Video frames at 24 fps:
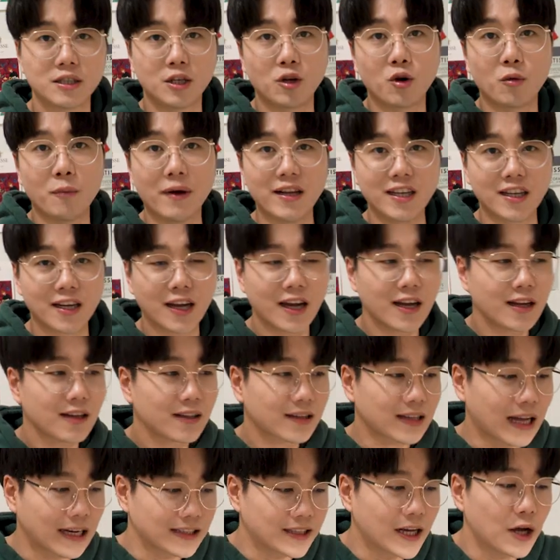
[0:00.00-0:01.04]
그리고
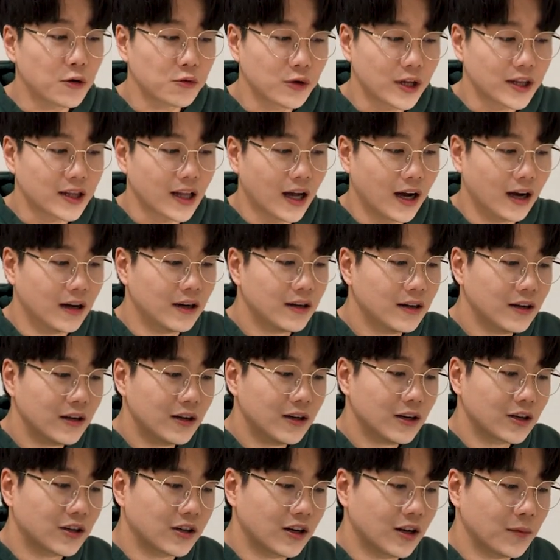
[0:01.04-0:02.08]
만약에 다 사용했다
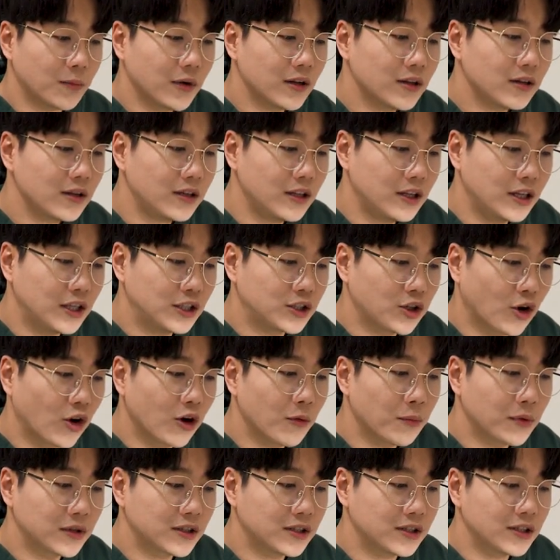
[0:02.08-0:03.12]
그러면 이
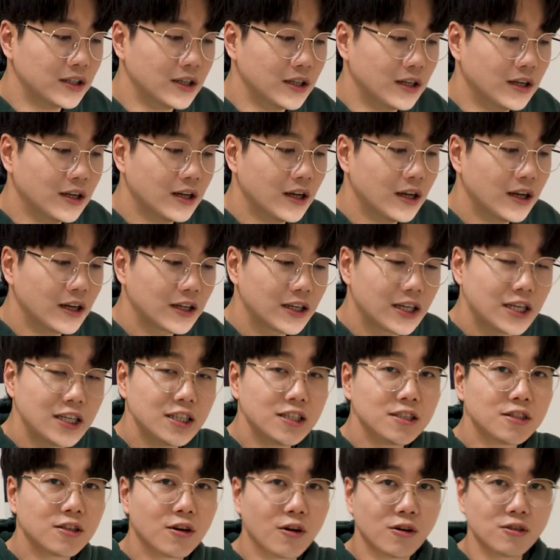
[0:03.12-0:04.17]
전원 버튼을
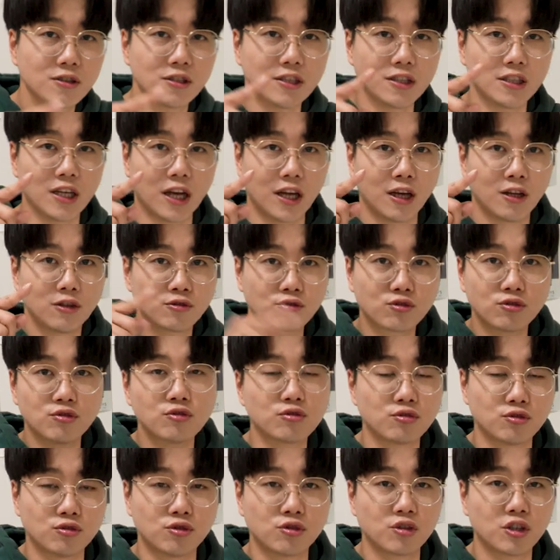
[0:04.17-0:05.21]
키는 거는 이제
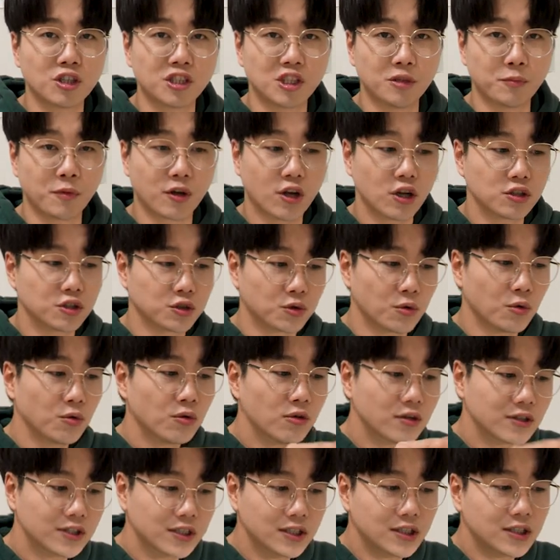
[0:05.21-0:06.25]
꾹 누르고 있으면
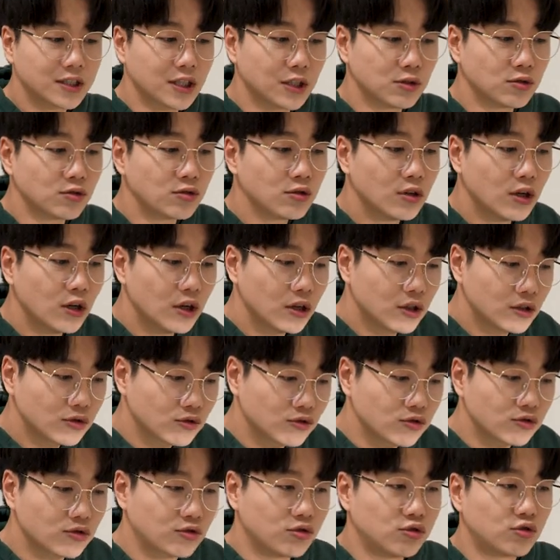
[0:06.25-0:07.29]
켜지고 끌 때도
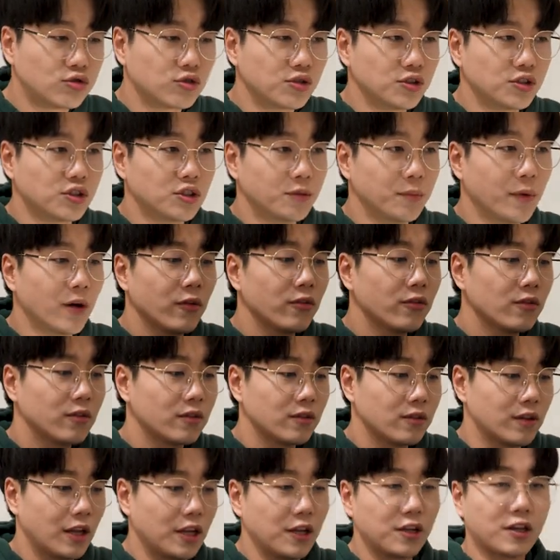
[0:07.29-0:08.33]
꾹 누르고 있으면
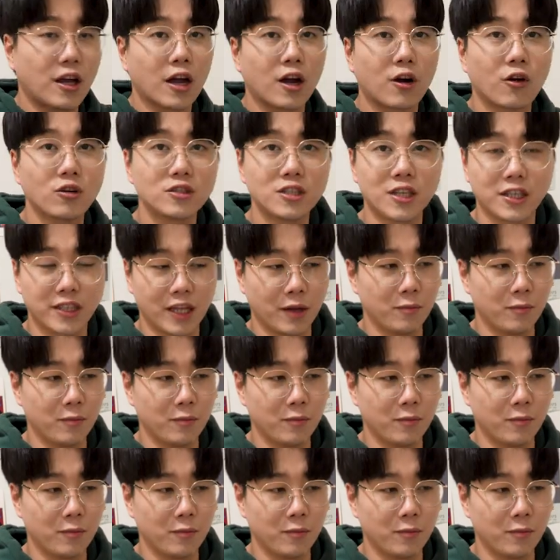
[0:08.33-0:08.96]
네 이렇게 꺼지게